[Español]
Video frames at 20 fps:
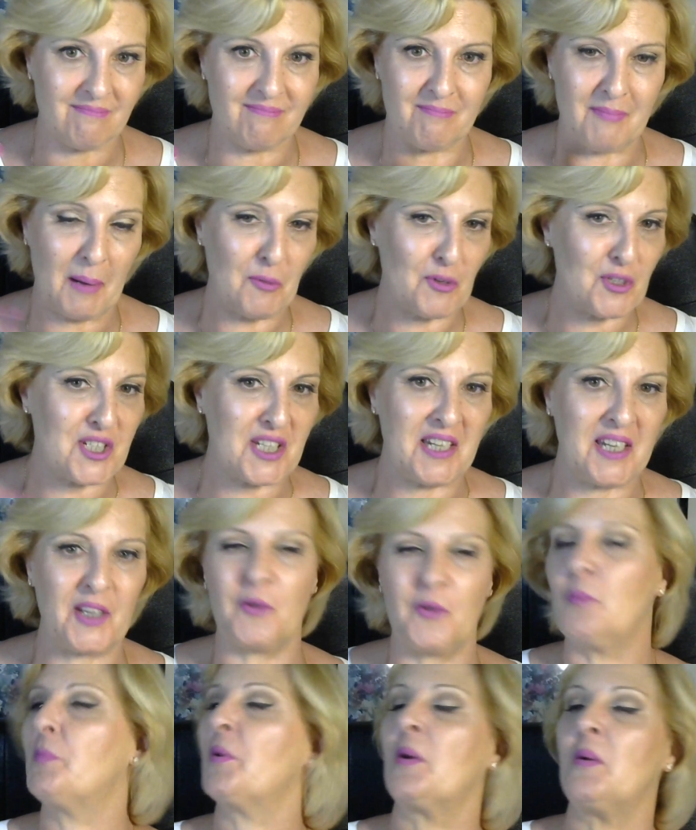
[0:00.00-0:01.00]
vamos, sin
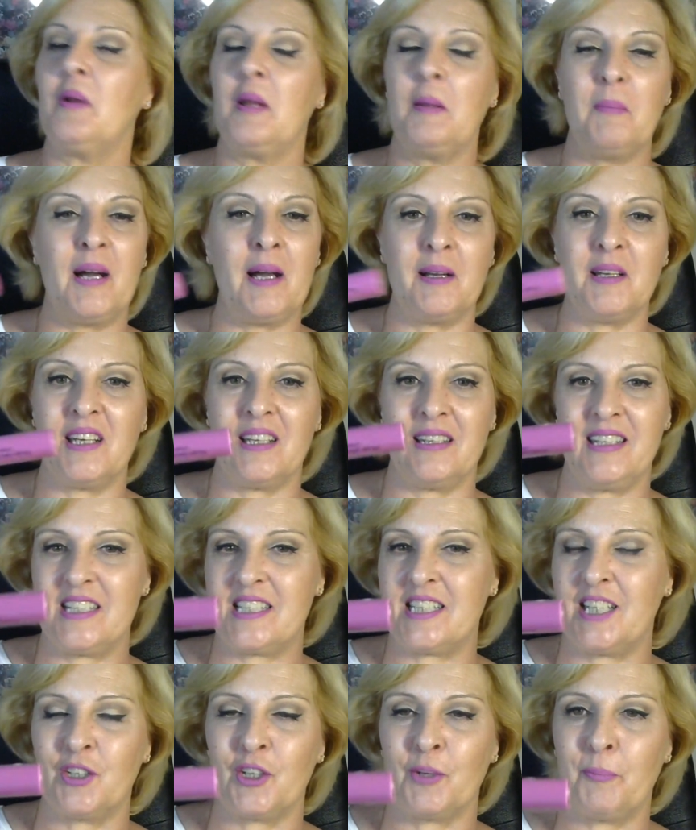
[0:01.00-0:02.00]
ningún problema,
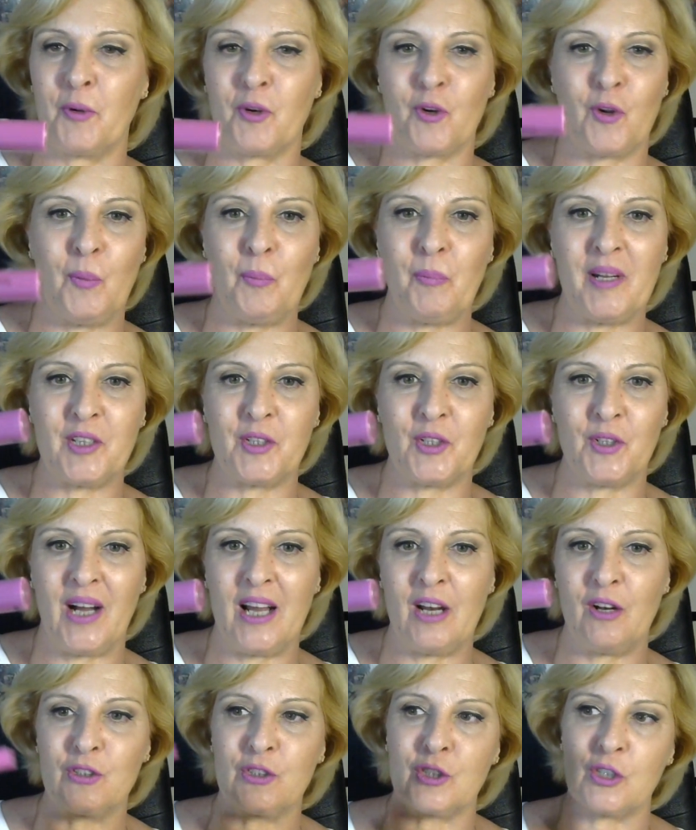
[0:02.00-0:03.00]
distinto por completo
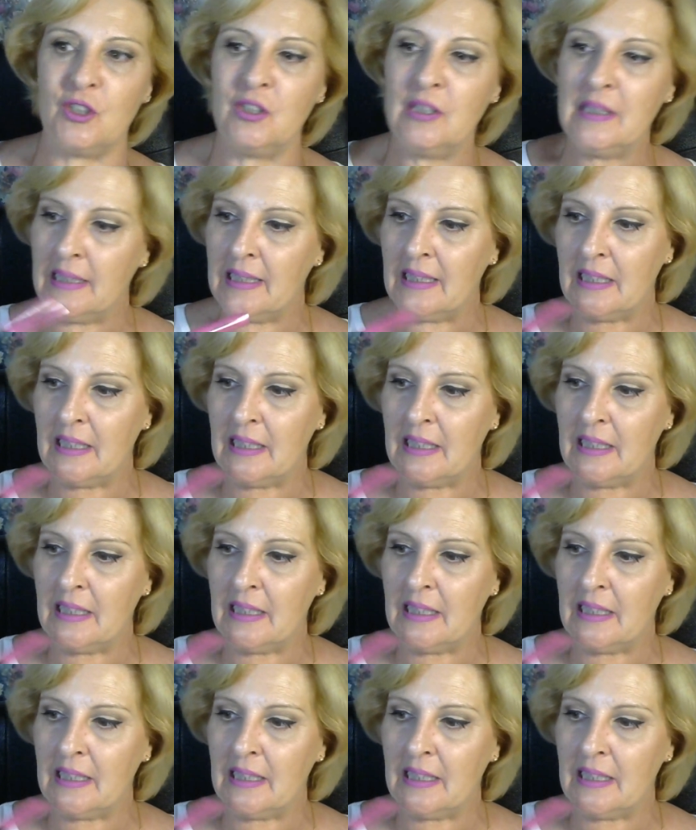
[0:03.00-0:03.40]
al otro,